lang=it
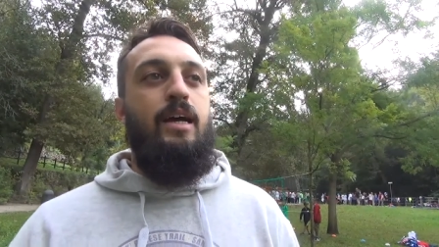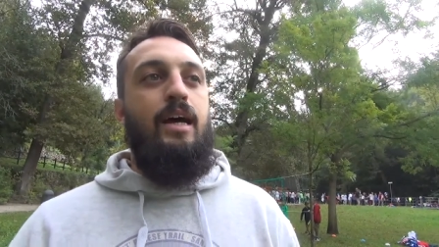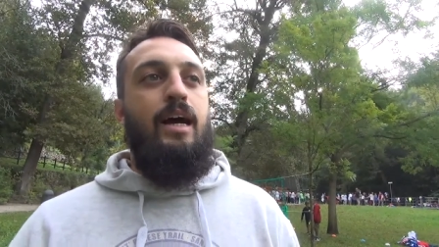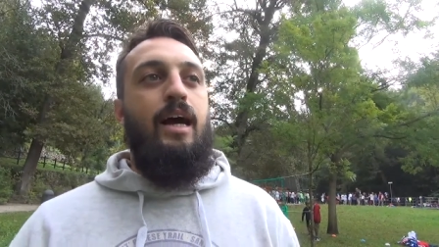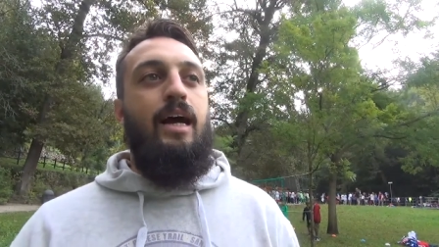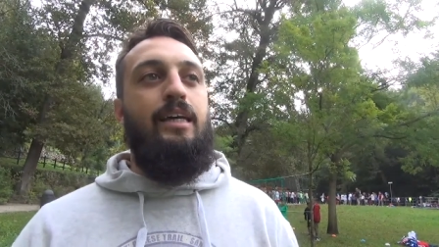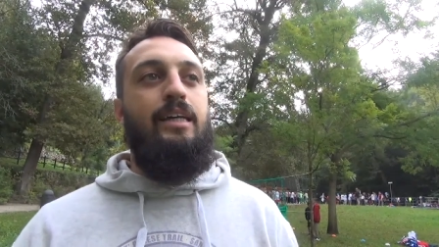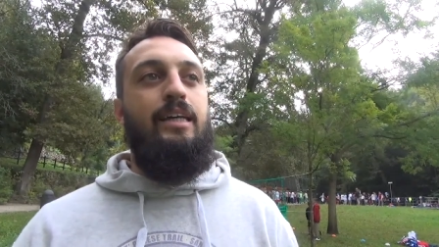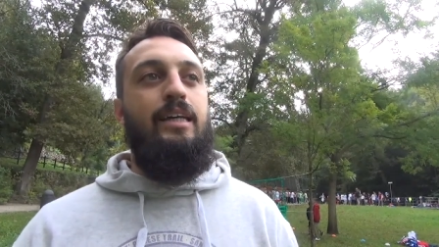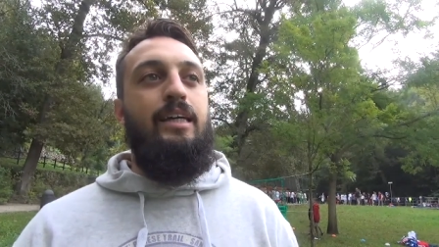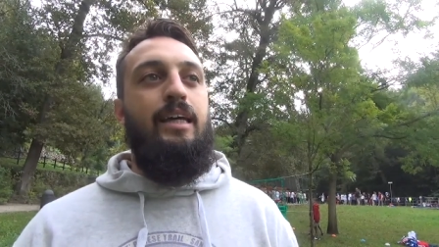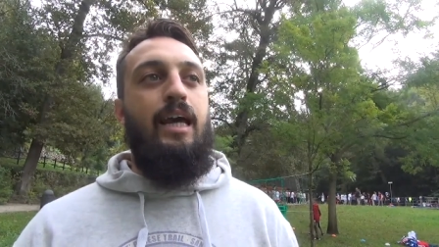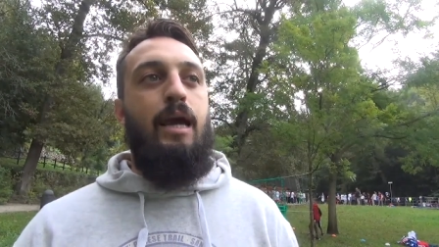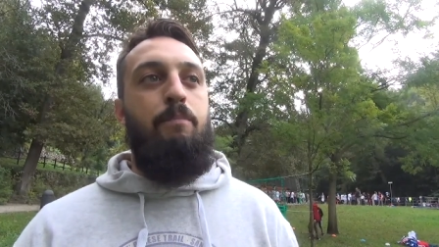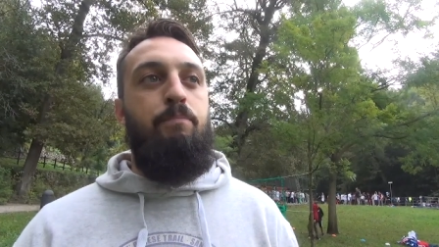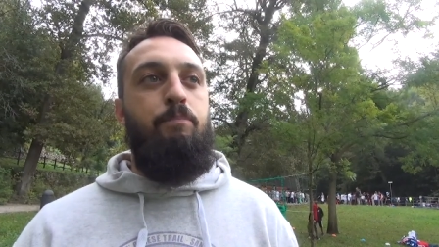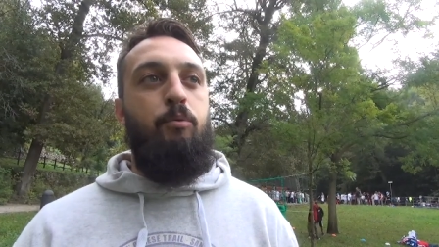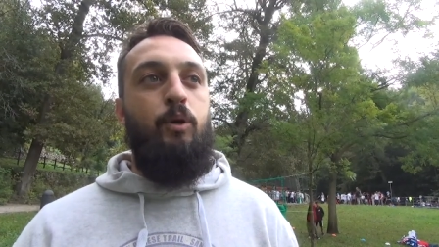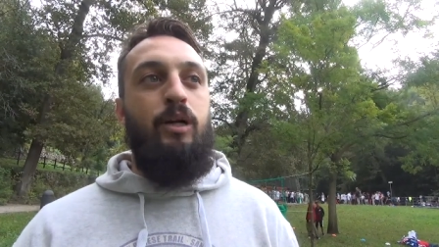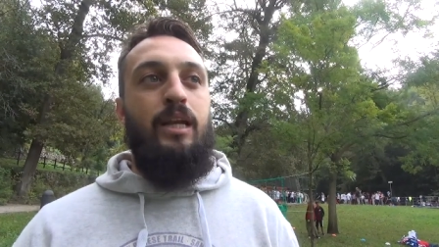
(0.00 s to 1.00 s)
a chi è
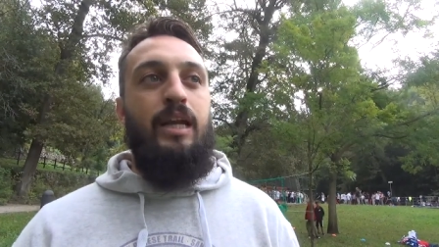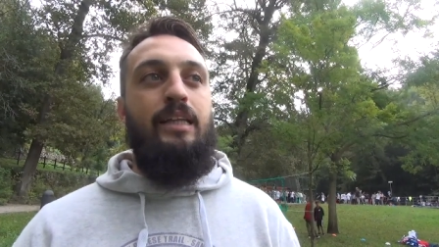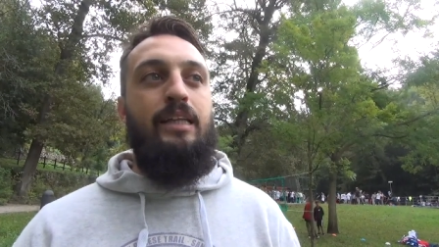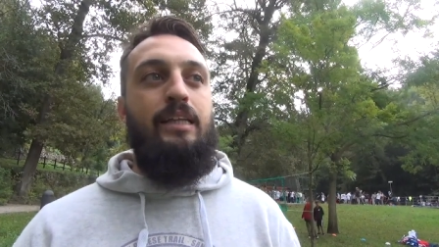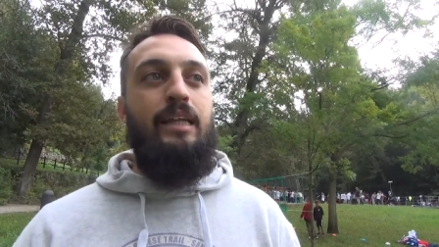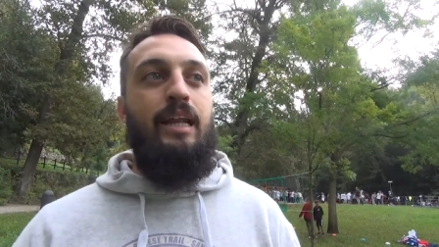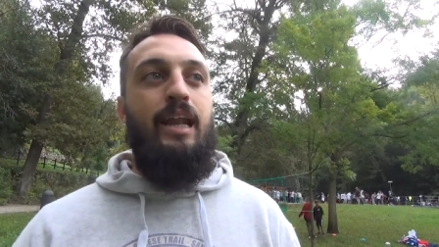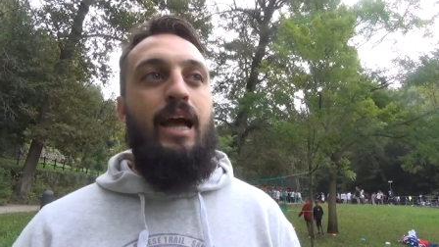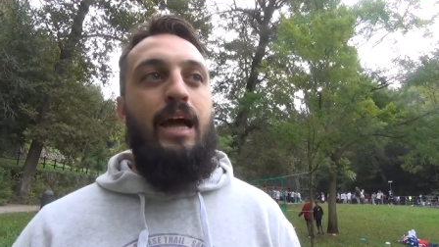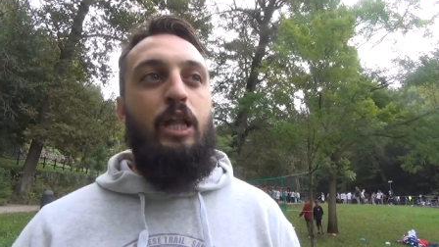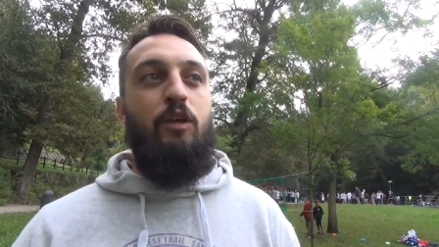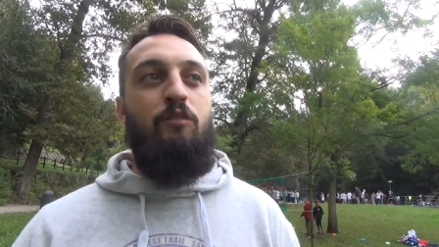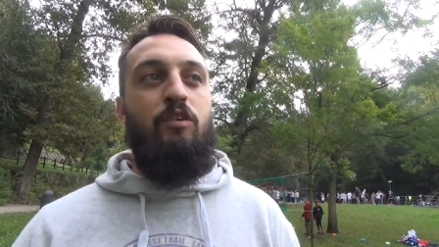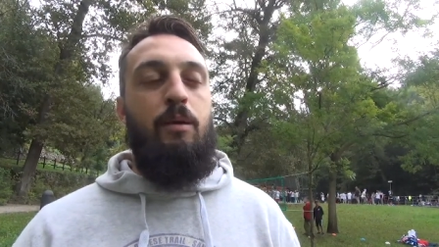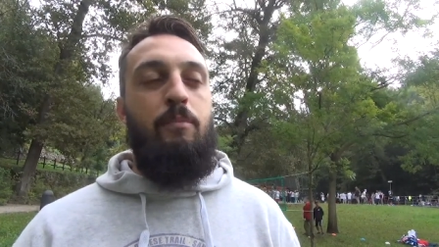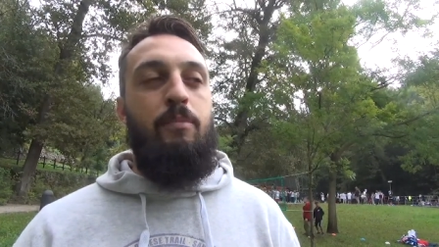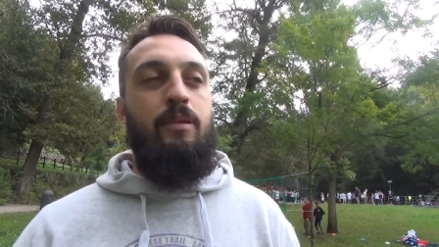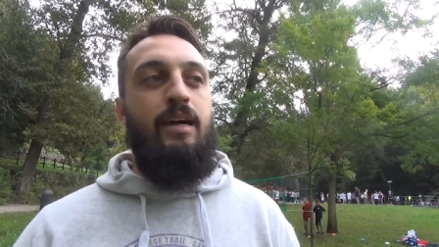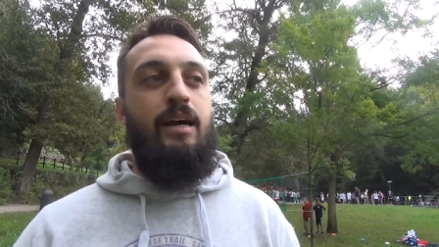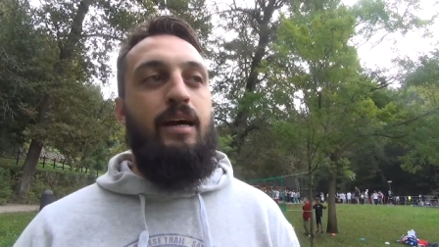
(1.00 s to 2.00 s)
più grande di lei
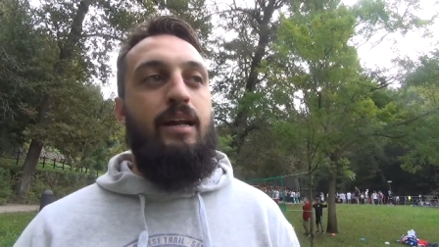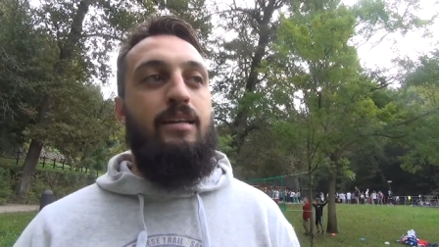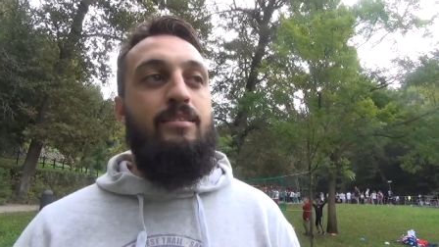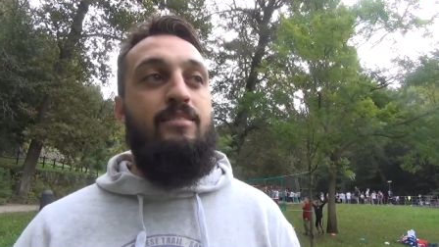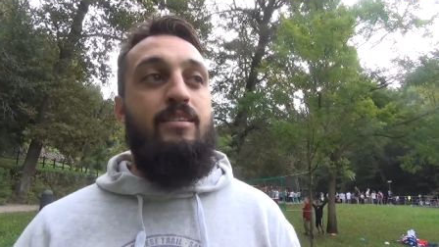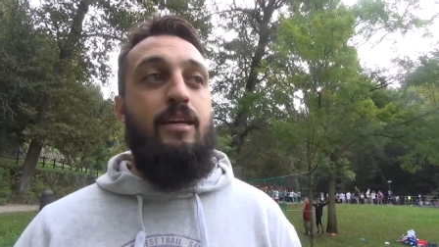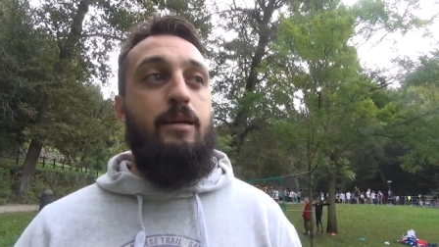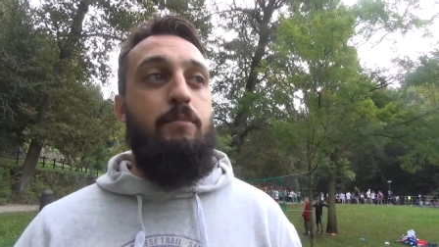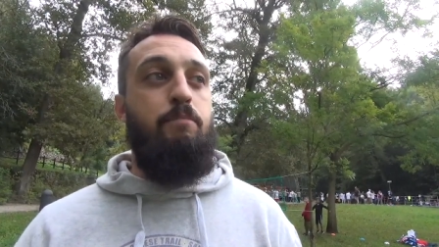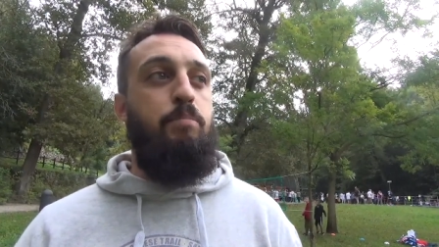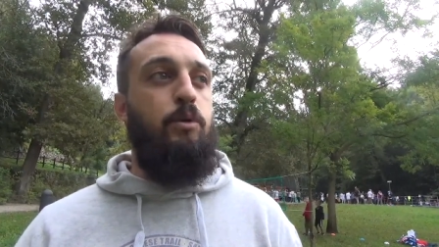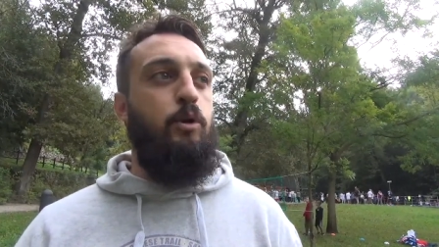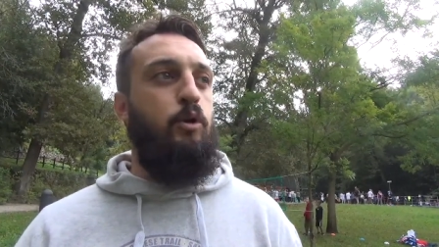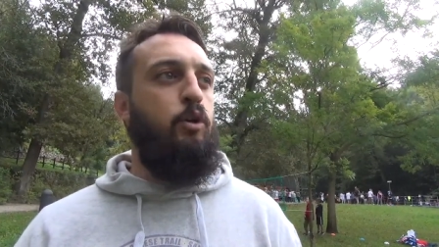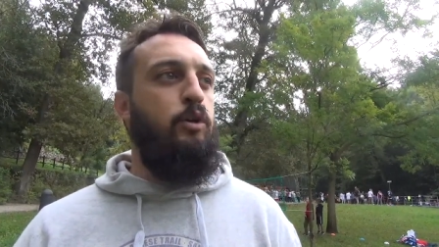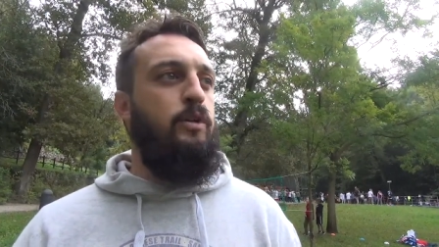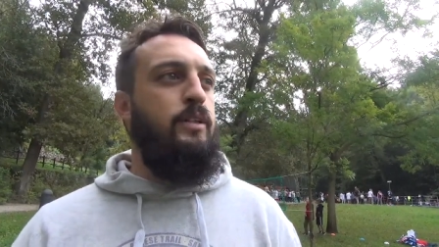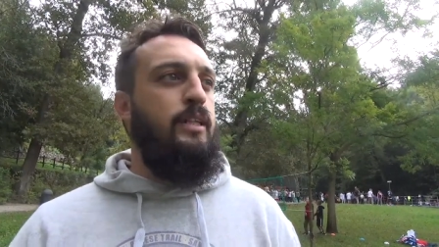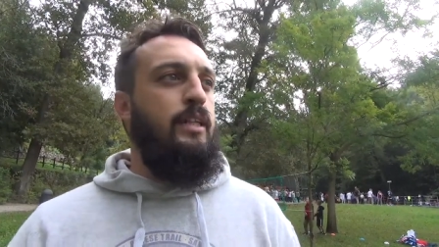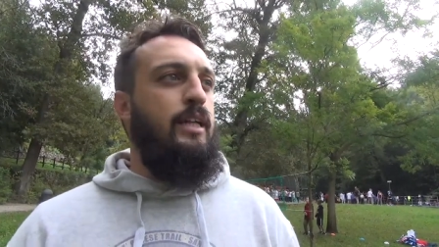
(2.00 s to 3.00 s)
dovrebbe dare l'esempio.